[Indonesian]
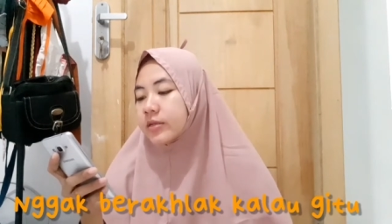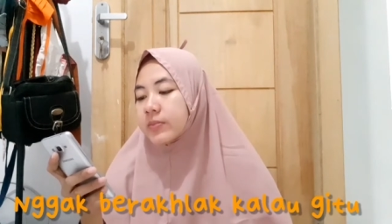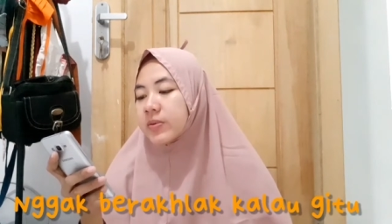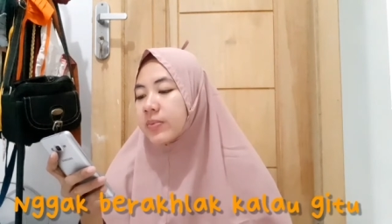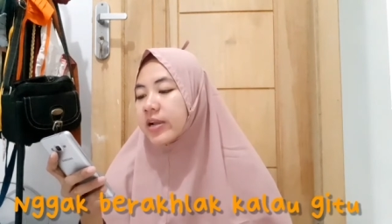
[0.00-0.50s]

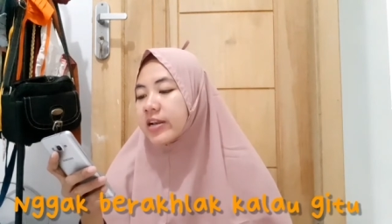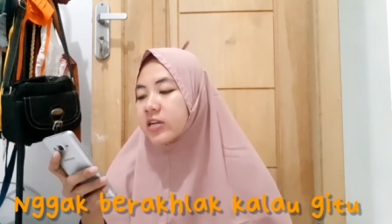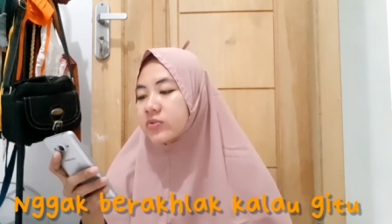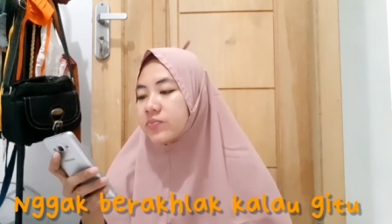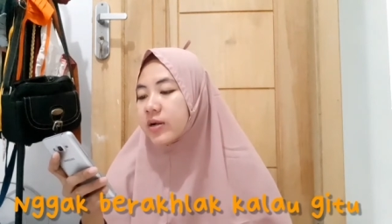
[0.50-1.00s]
nggak berfaedah
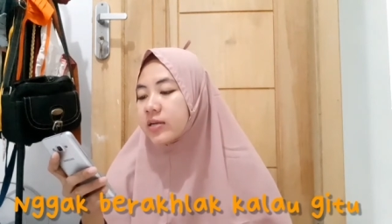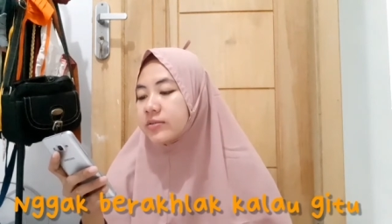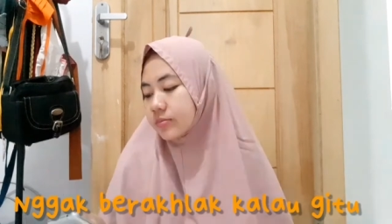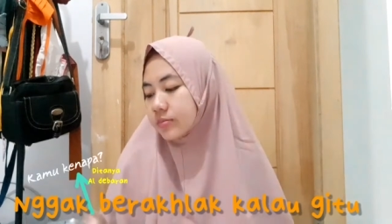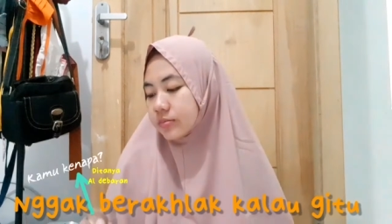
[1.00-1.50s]
sumpah
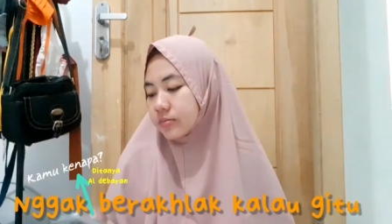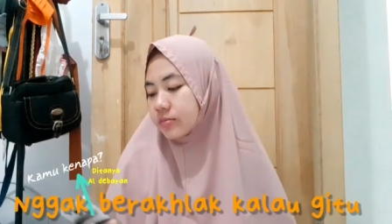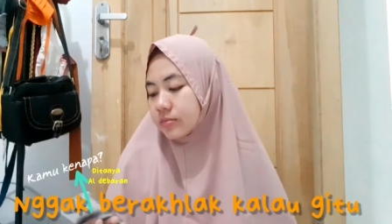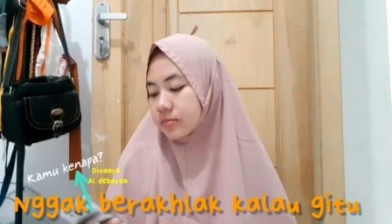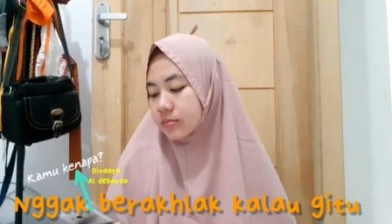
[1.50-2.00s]
kamu
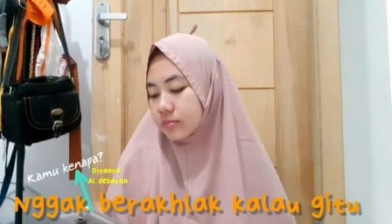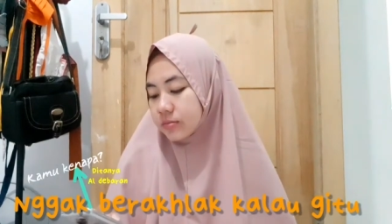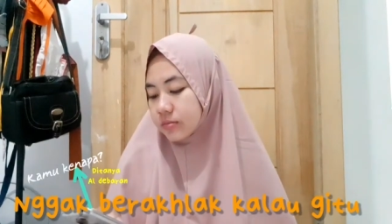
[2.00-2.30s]
kenapa